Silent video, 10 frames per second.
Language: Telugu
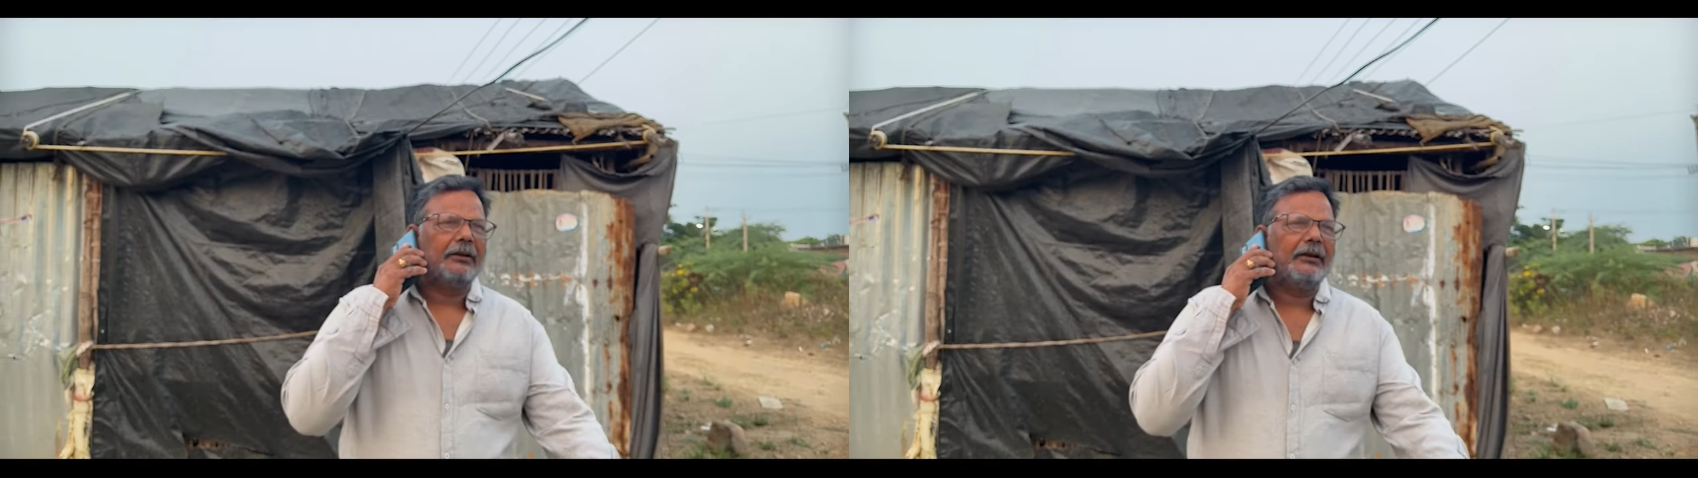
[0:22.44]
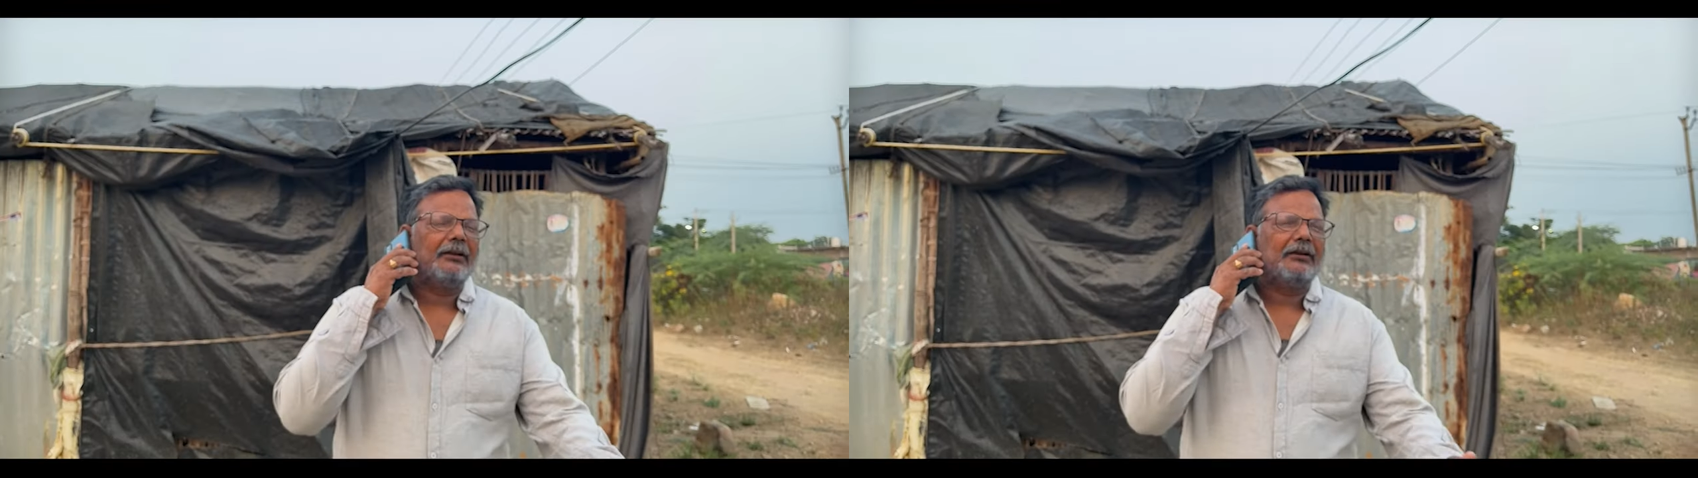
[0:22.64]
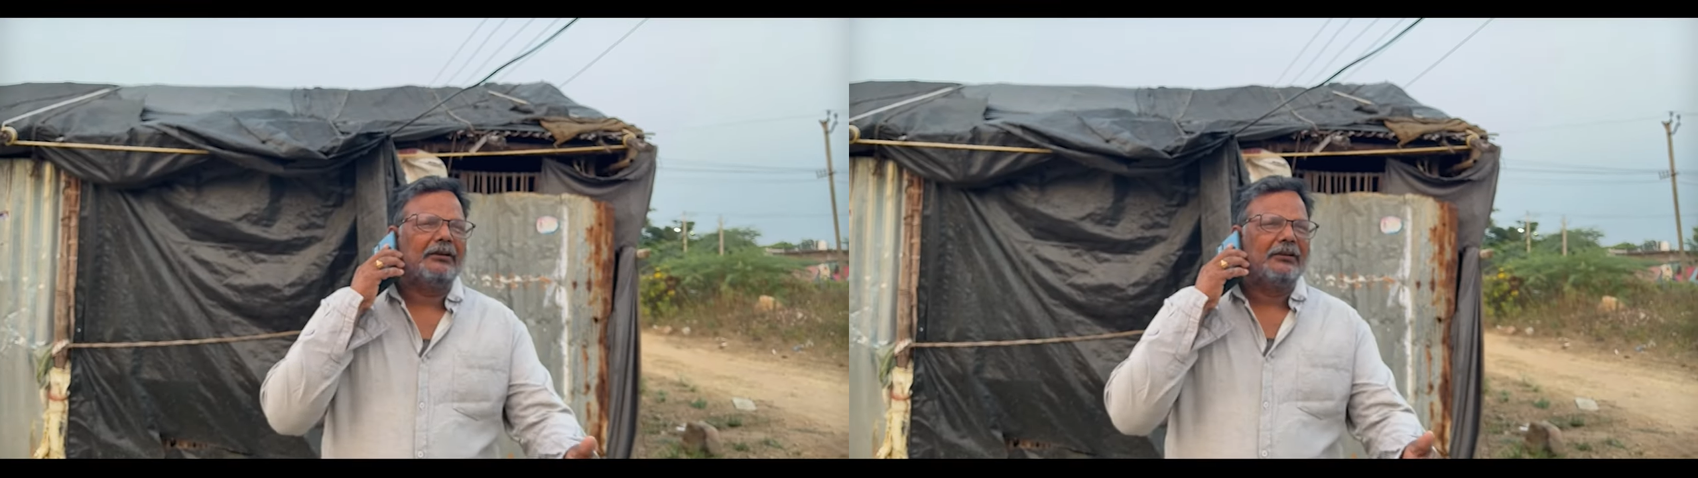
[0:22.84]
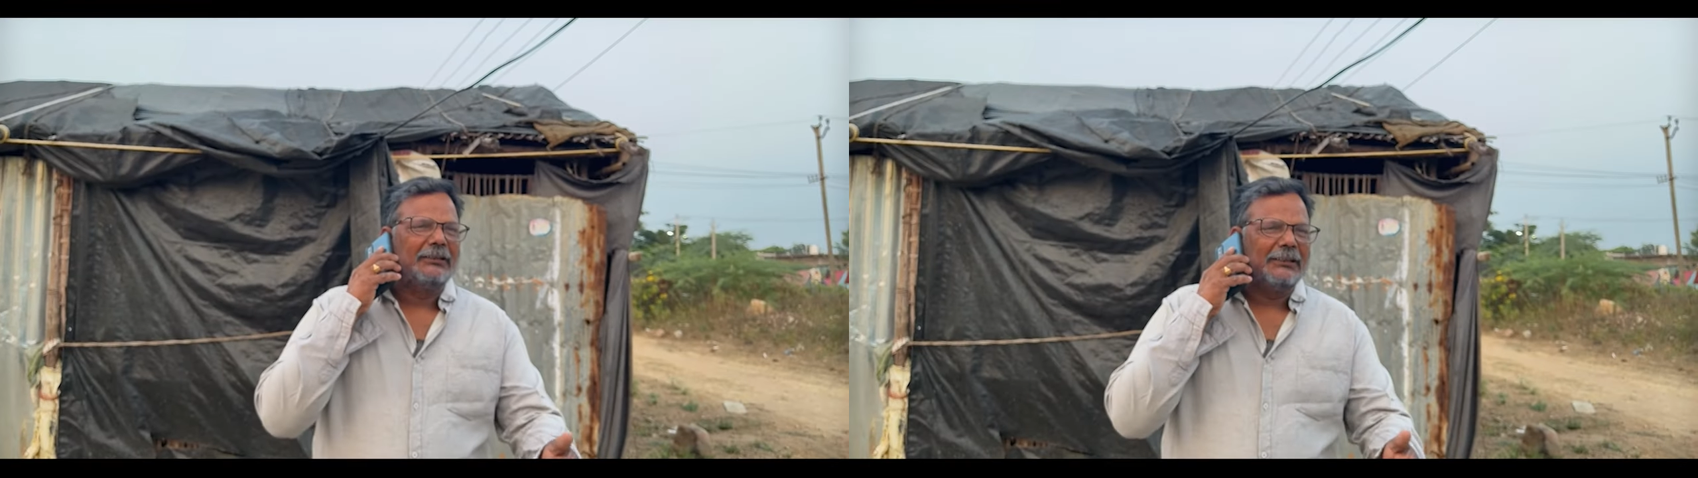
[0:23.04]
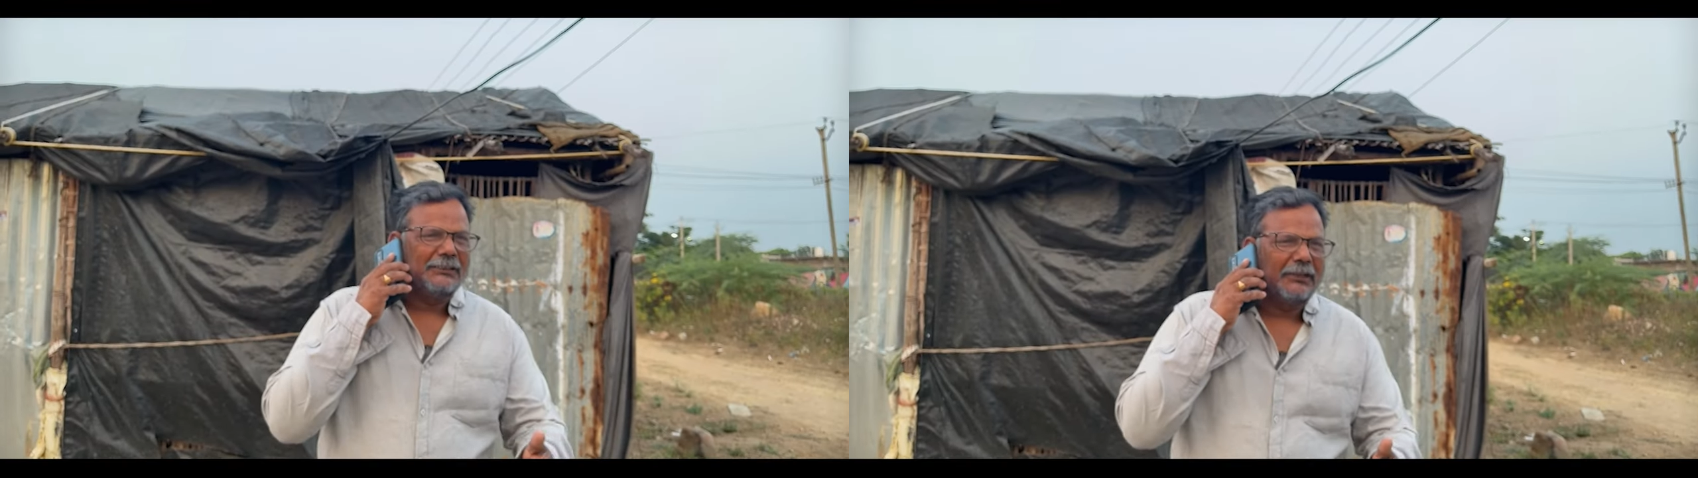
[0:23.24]
నానా
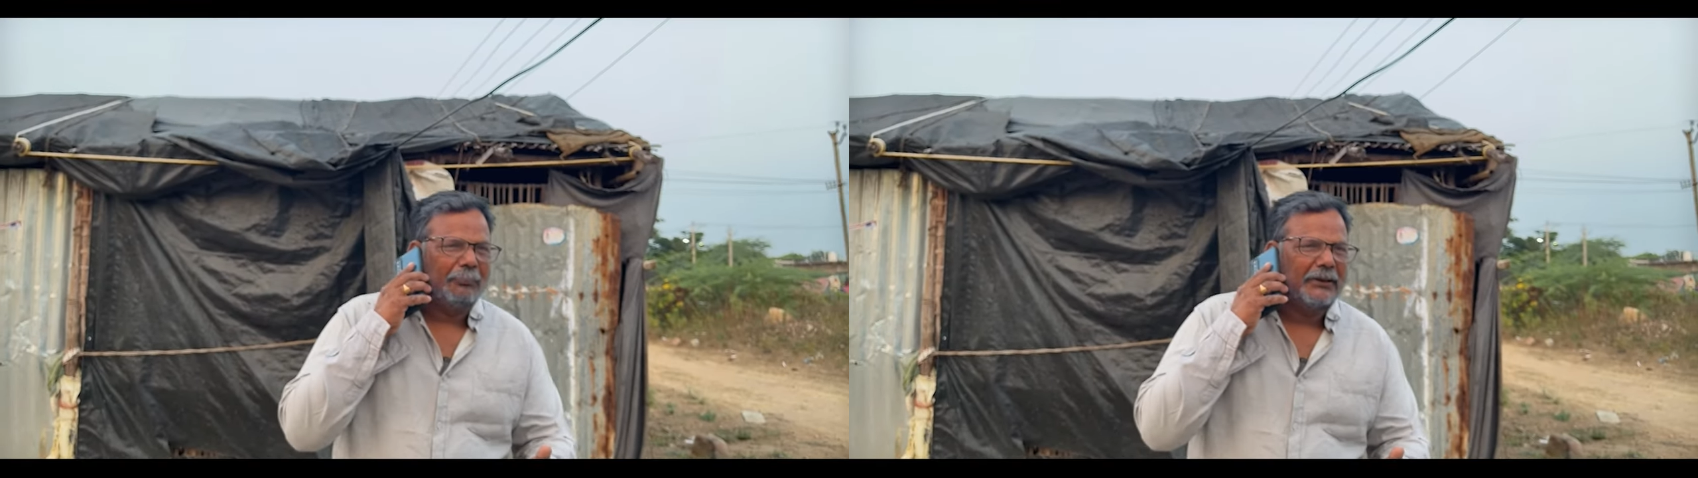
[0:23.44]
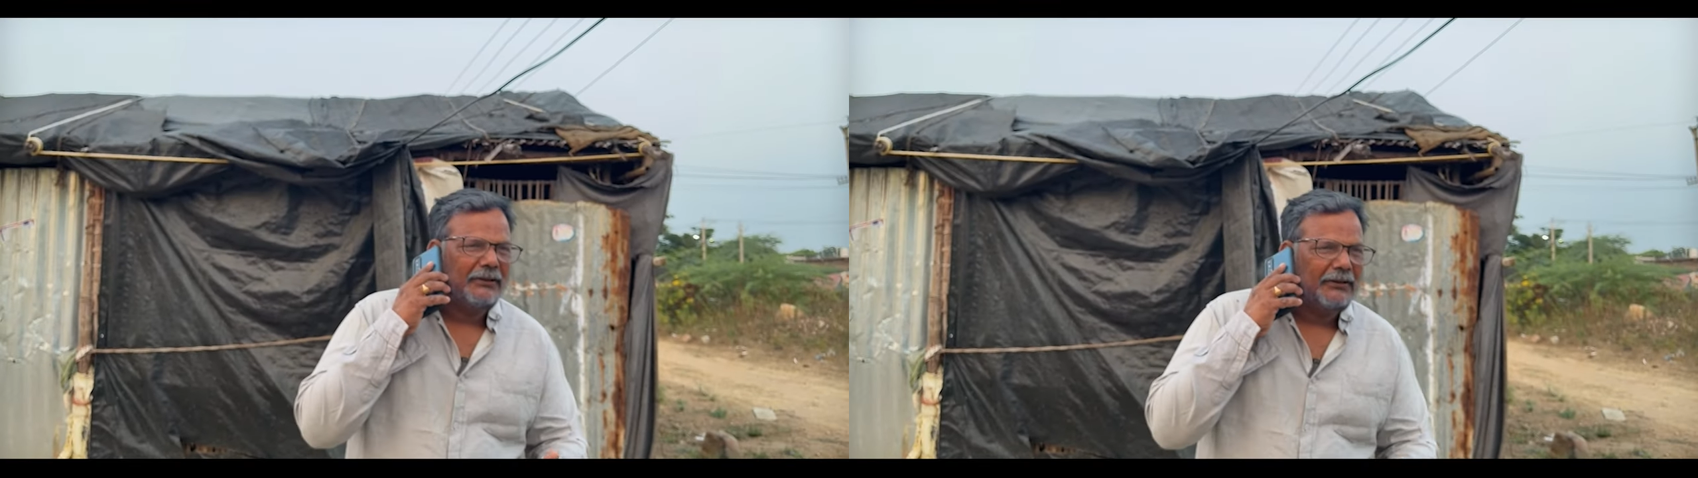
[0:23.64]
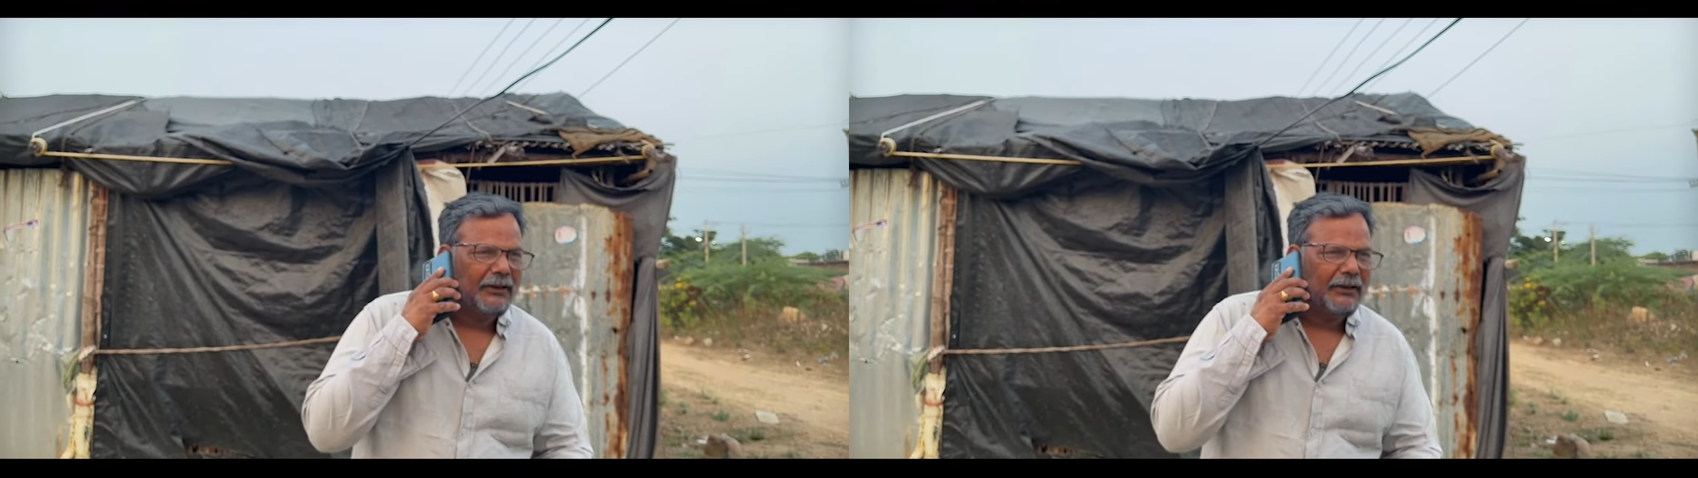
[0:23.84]
నేను చెప్పేది